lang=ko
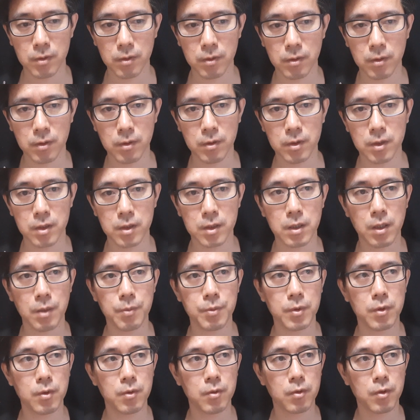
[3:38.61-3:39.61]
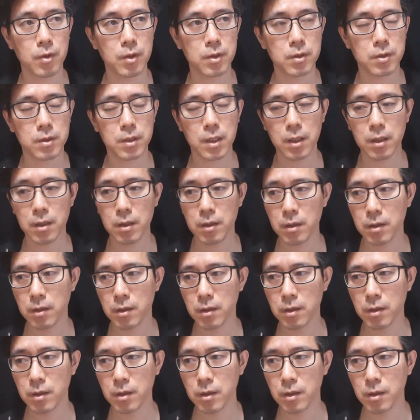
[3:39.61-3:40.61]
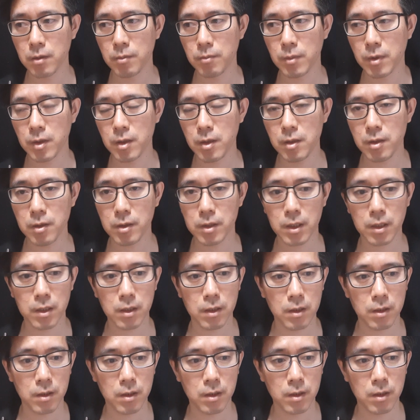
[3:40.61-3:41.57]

어, 이자 비용으로 했을 때 뭐 1년에